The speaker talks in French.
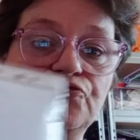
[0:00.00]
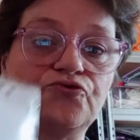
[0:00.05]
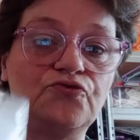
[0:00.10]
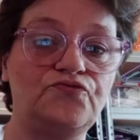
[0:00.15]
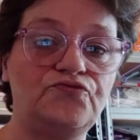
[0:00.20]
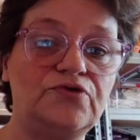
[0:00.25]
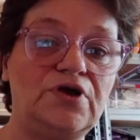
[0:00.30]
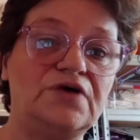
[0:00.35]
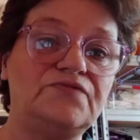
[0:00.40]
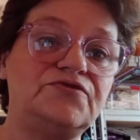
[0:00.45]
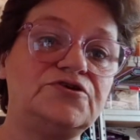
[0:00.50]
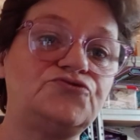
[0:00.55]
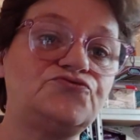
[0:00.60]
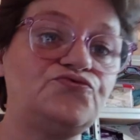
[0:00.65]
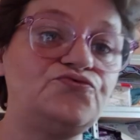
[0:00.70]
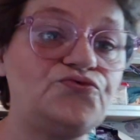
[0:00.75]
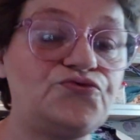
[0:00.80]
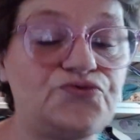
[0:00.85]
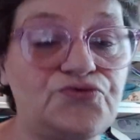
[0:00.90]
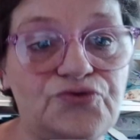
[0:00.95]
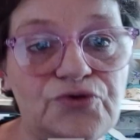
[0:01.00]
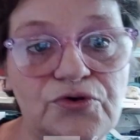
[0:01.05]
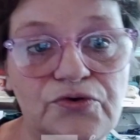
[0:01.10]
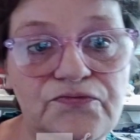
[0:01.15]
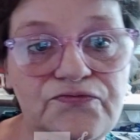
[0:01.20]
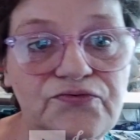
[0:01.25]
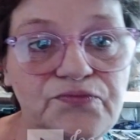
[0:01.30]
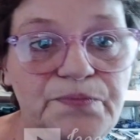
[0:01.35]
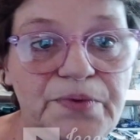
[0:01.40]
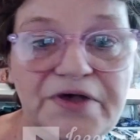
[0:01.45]
pense que vous l'avez tous
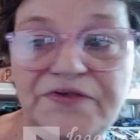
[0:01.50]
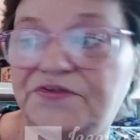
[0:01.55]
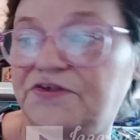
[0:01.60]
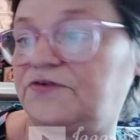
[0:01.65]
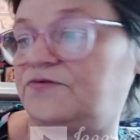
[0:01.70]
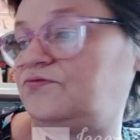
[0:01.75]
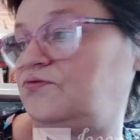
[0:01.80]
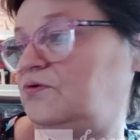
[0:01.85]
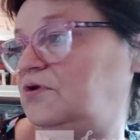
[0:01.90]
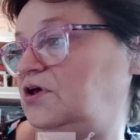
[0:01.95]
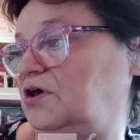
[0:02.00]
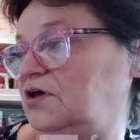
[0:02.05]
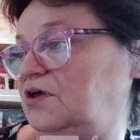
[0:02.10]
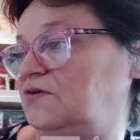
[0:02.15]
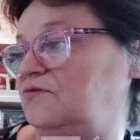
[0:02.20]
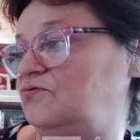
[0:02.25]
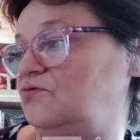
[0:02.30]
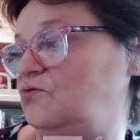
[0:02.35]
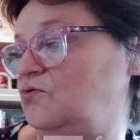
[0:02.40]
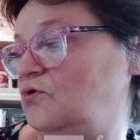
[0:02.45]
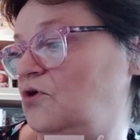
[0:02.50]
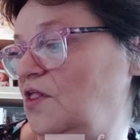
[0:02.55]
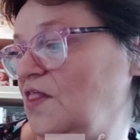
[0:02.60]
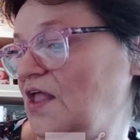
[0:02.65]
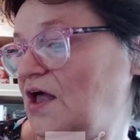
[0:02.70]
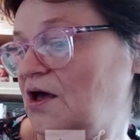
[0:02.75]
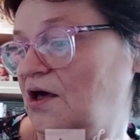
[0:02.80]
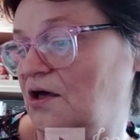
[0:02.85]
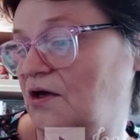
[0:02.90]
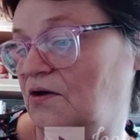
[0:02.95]
vu passer sur les réseaux,
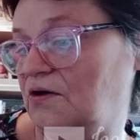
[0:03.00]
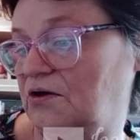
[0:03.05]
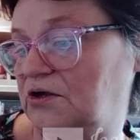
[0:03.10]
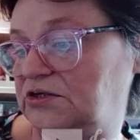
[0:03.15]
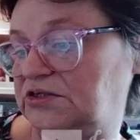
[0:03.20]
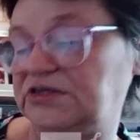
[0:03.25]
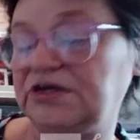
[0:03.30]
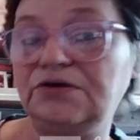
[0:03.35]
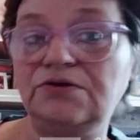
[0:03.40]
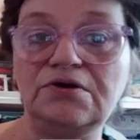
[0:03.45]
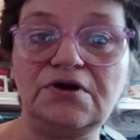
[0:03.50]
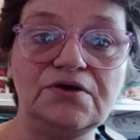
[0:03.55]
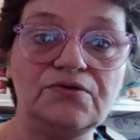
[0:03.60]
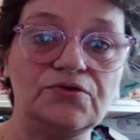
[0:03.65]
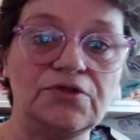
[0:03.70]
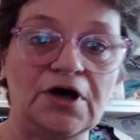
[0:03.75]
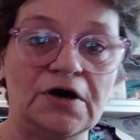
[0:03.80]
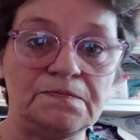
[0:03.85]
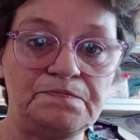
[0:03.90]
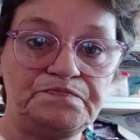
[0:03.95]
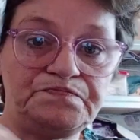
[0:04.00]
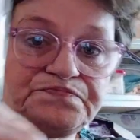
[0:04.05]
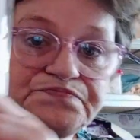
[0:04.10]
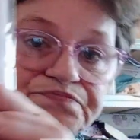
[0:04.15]
c'est le Léona